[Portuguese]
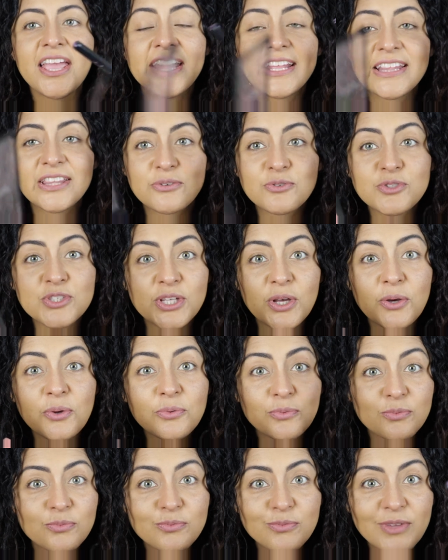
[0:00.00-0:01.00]
Então
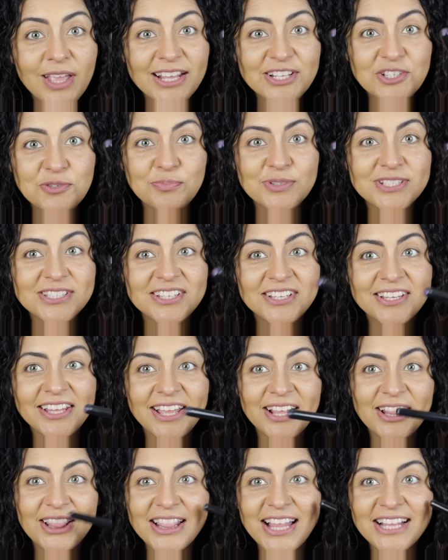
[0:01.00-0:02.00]
são é tipo assim,
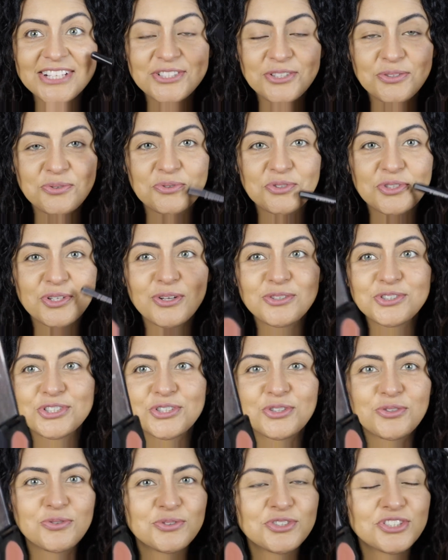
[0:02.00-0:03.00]
né? Latitude e
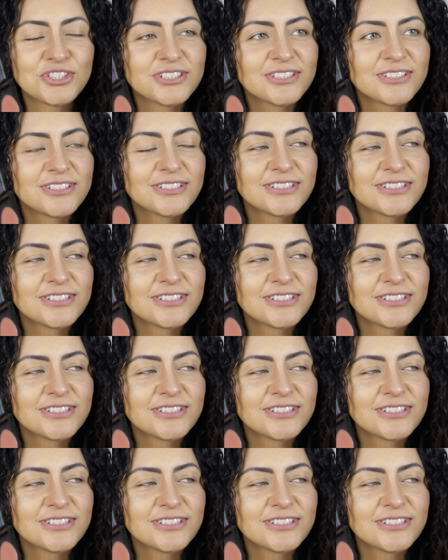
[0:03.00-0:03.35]
longitude.